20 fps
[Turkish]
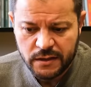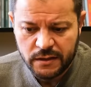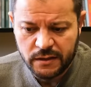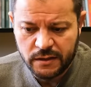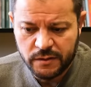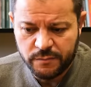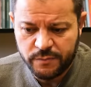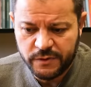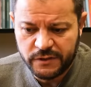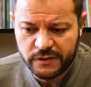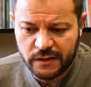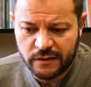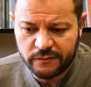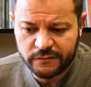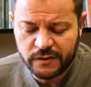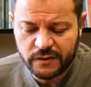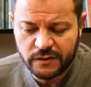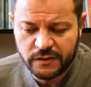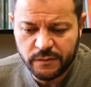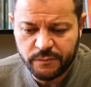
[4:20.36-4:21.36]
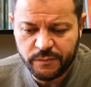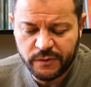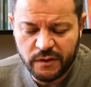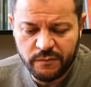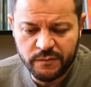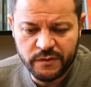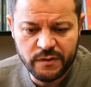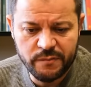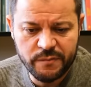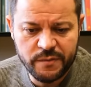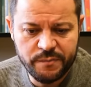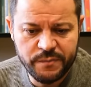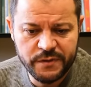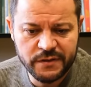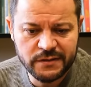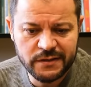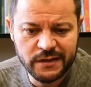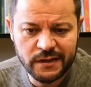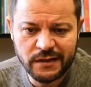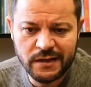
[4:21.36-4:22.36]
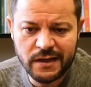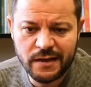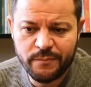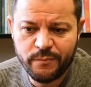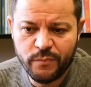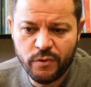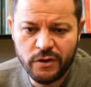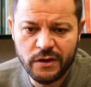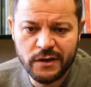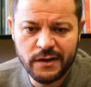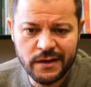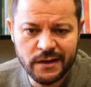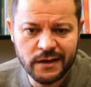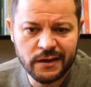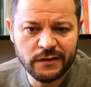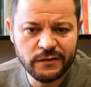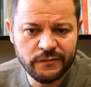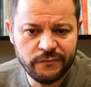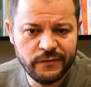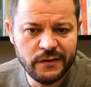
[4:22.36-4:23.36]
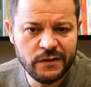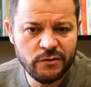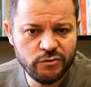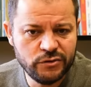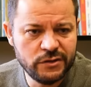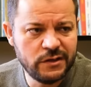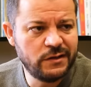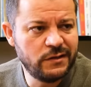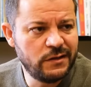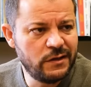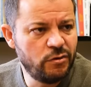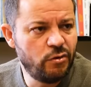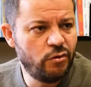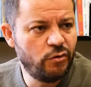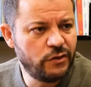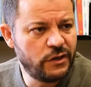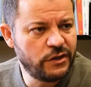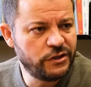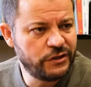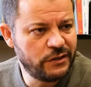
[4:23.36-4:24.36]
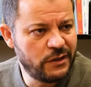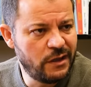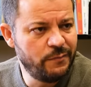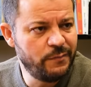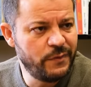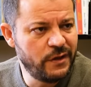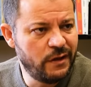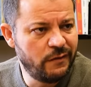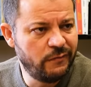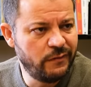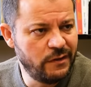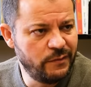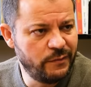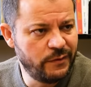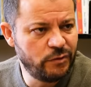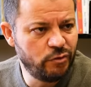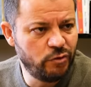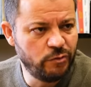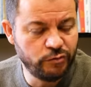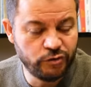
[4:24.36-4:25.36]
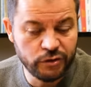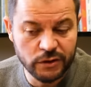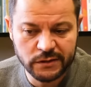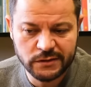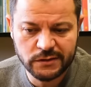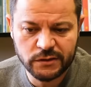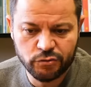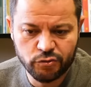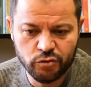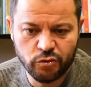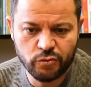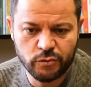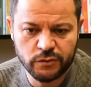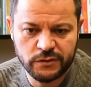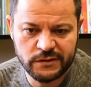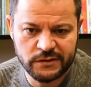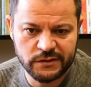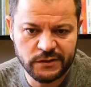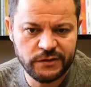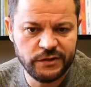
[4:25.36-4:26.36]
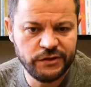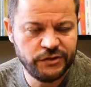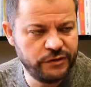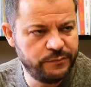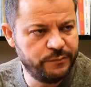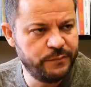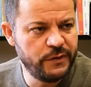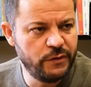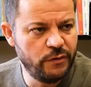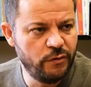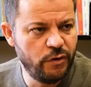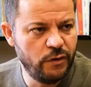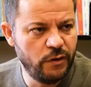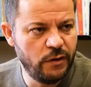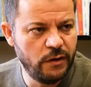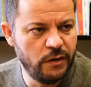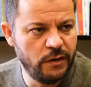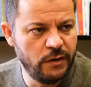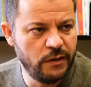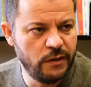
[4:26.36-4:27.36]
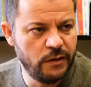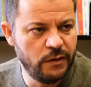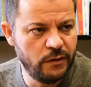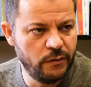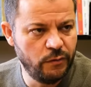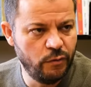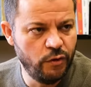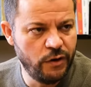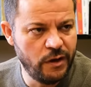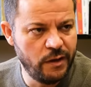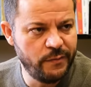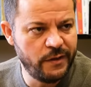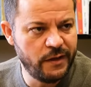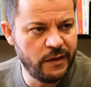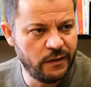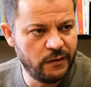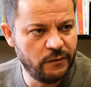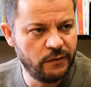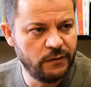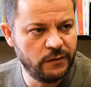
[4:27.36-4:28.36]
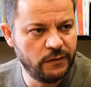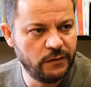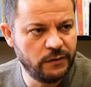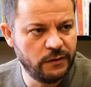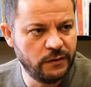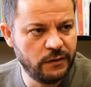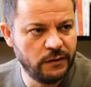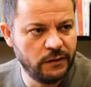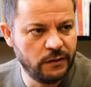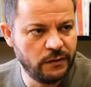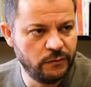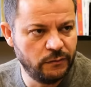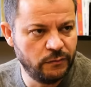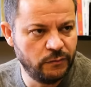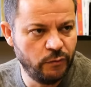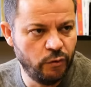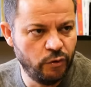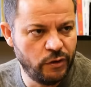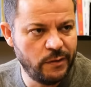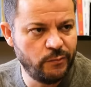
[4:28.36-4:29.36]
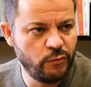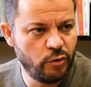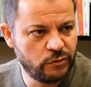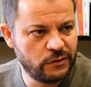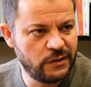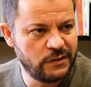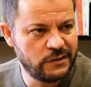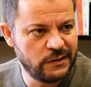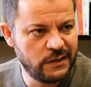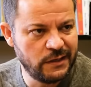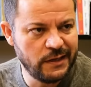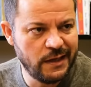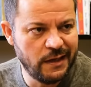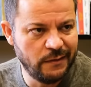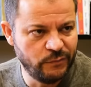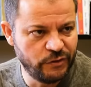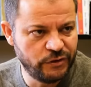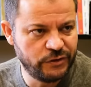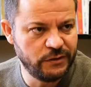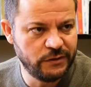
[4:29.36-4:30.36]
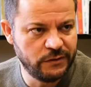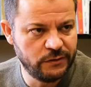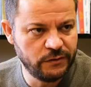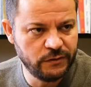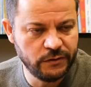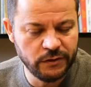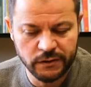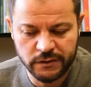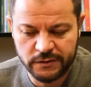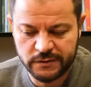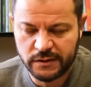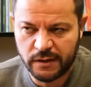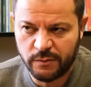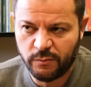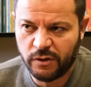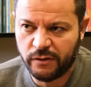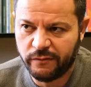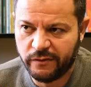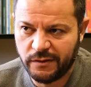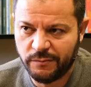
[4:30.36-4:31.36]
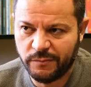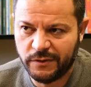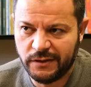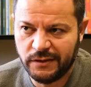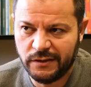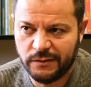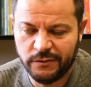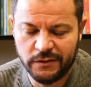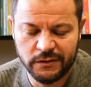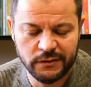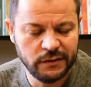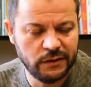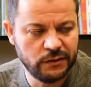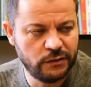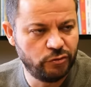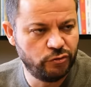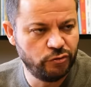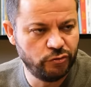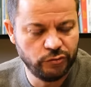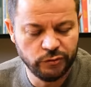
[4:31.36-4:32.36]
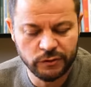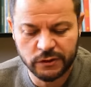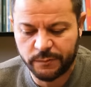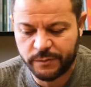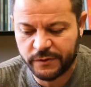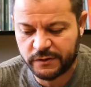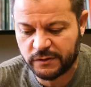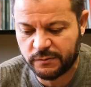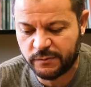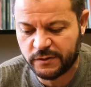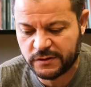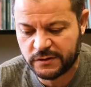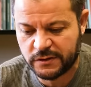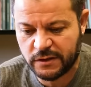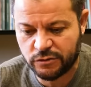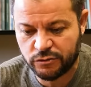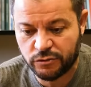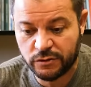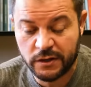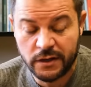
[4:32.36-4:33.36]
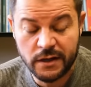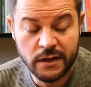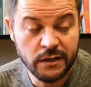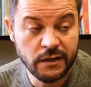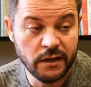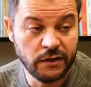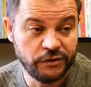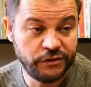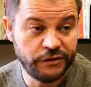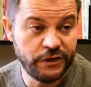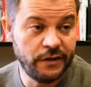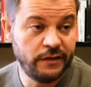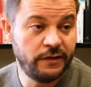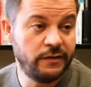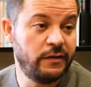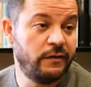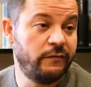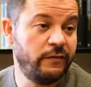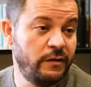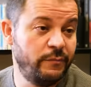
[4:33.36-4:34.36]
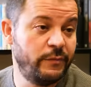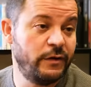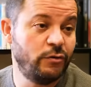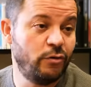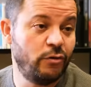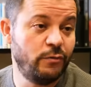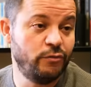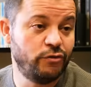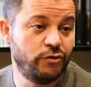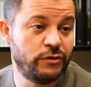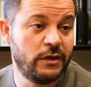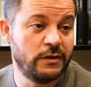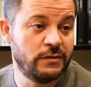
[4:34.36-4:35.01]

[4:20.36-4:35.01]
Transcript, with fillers: bir taraftan yapılamayan bir pist. Yani hep böyle negatifler üzerinde yoğunlaşılan bir havalimanı olmuş. Aslında çok stratejik bir e, öneme e, önem noktasına gelmişti İstanbul Havalimanı ile birlikte Atatürk'ün kapatılmasından sonra. Yani şehrin havalimanı olmuştu